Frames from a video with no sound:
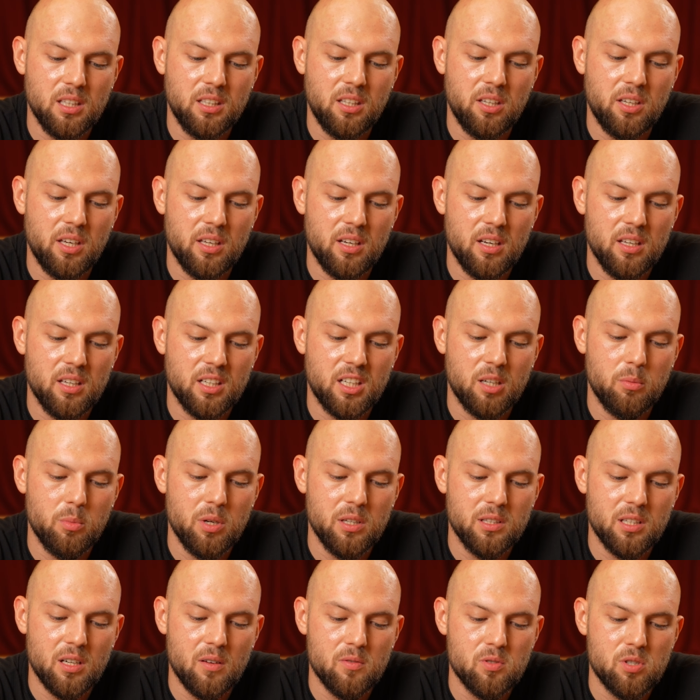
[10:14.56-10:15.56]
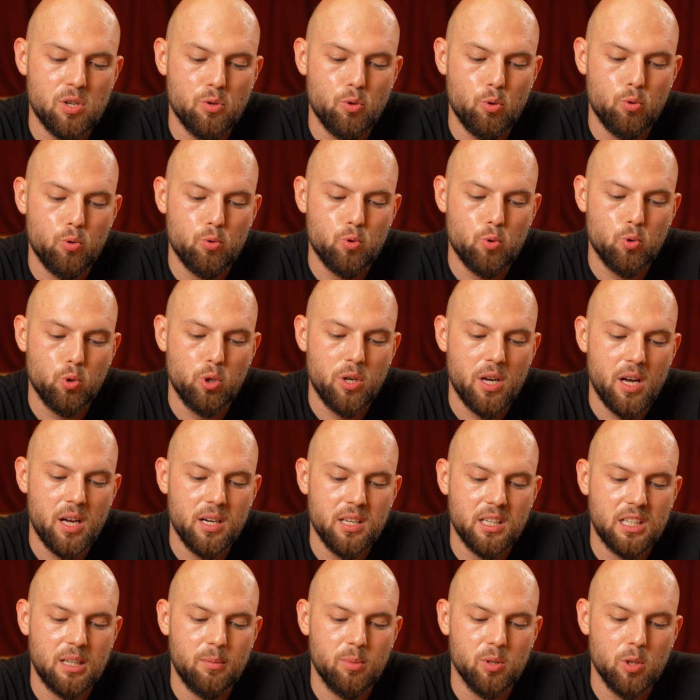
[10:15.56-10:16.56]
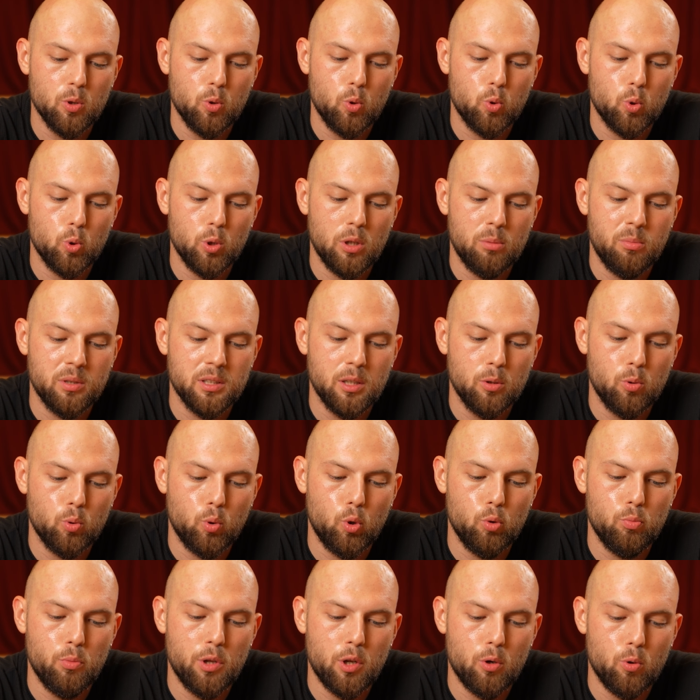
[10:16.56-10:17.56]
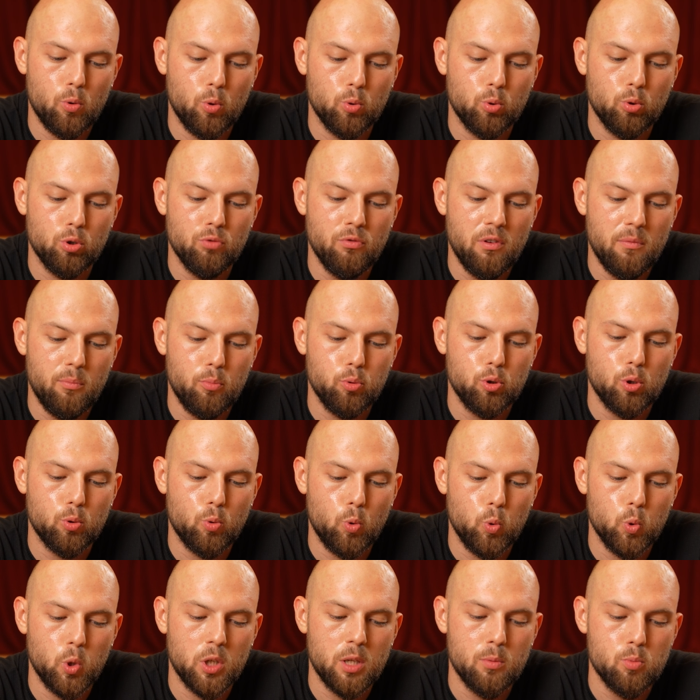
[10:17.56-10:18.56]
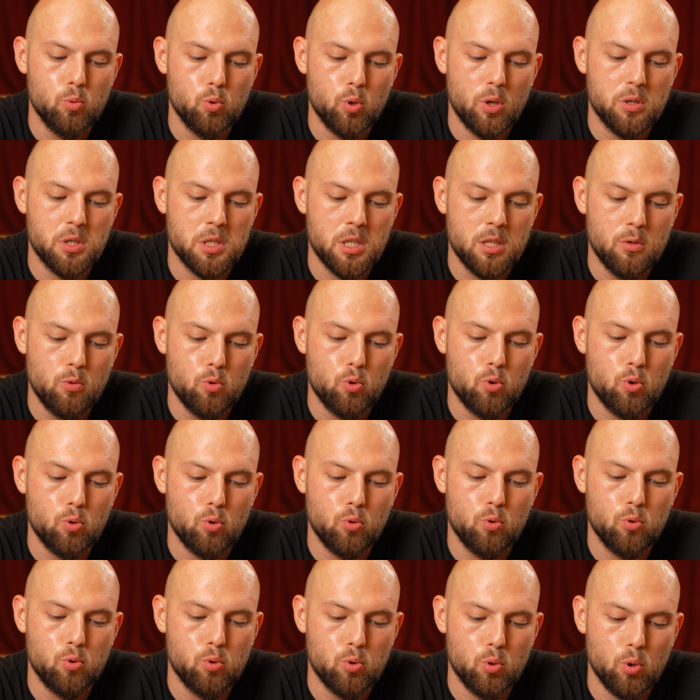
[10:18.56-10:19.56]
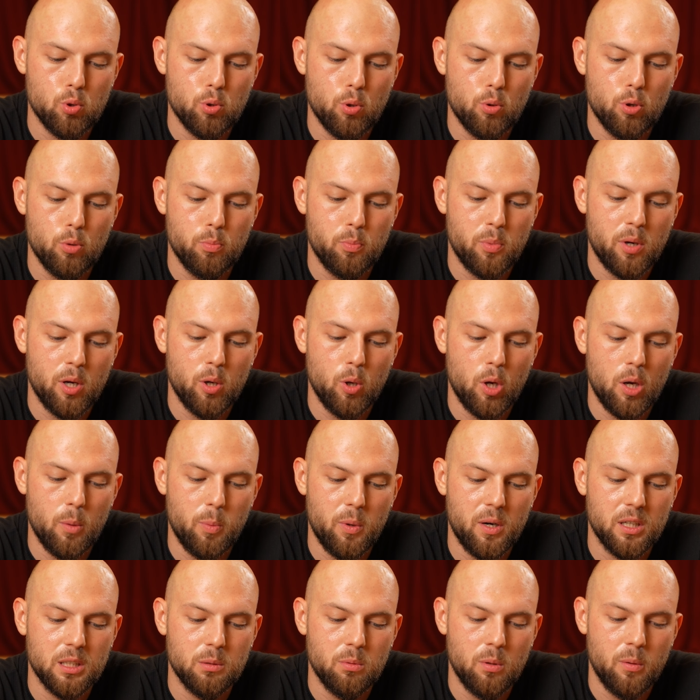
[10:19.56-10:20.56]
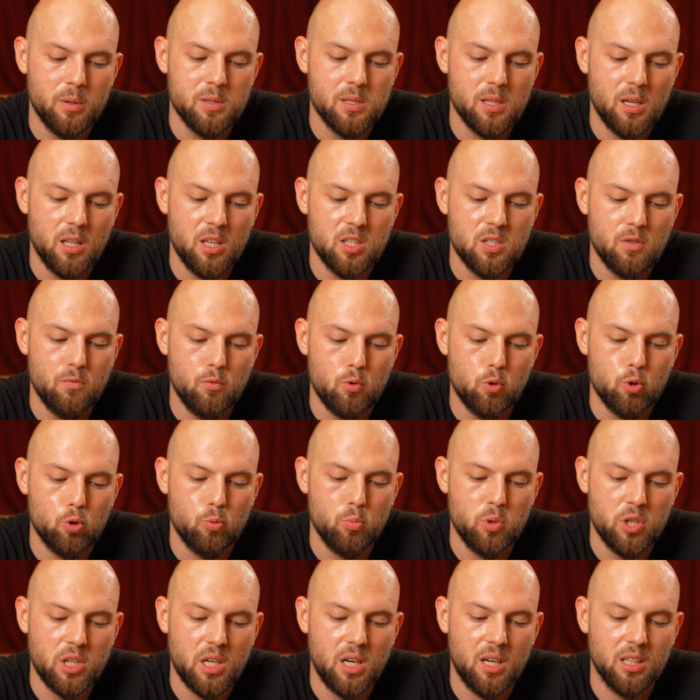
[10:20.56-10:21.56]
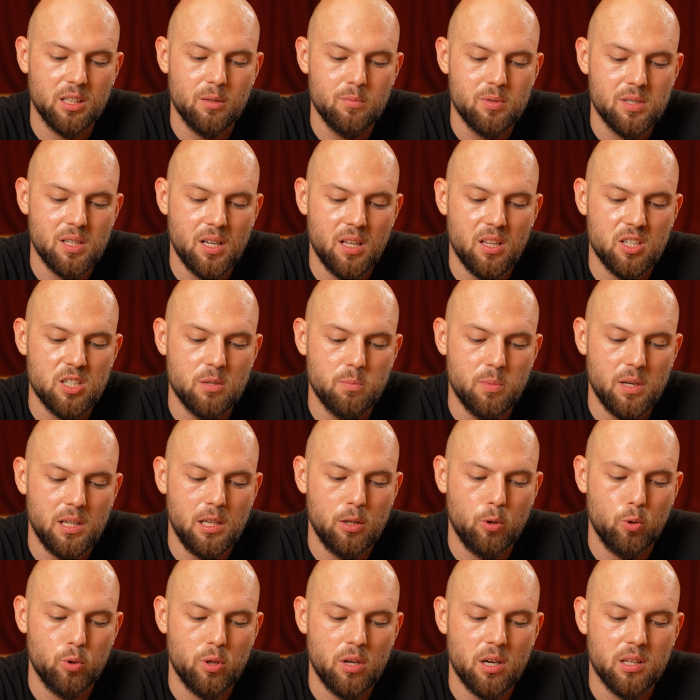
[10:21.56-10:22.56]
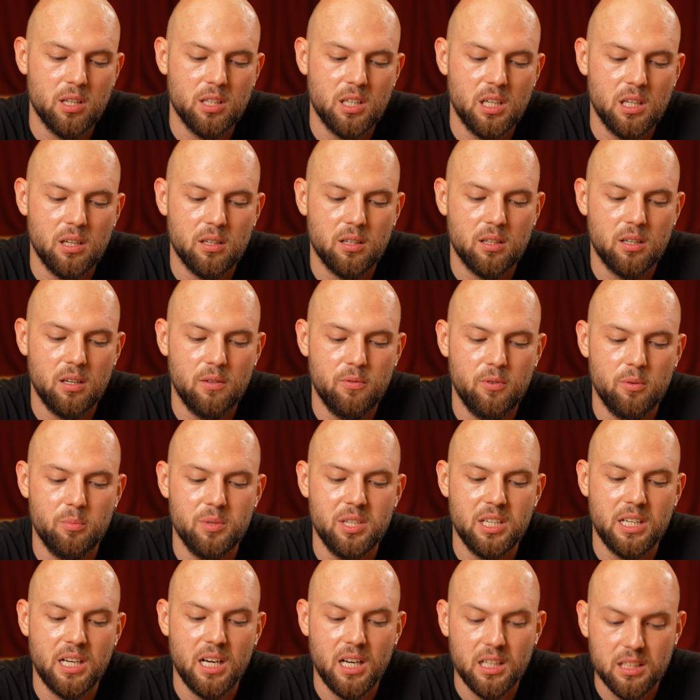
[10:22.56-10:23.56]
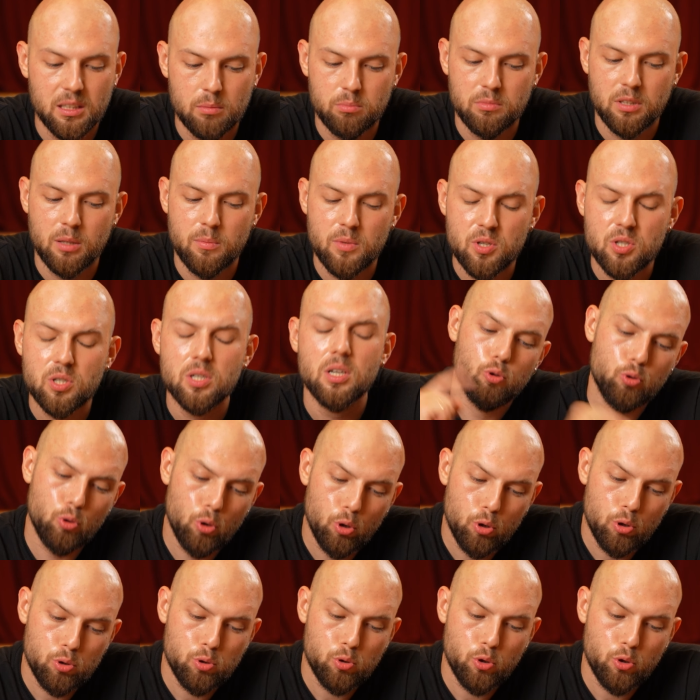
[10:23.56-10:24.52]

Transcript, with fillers: iki kere yıkamayı tavsiye ediyordu. Çünkü her yıkamada kurulamada dökülmeler olduğunu ve bu da kullanım süresini düşürdüğünü söylüyordu. Banyo yapardım ama sadece vücudumu yıkardım. Sadece belli günlerde kafamı yıkardım demiş. Doğru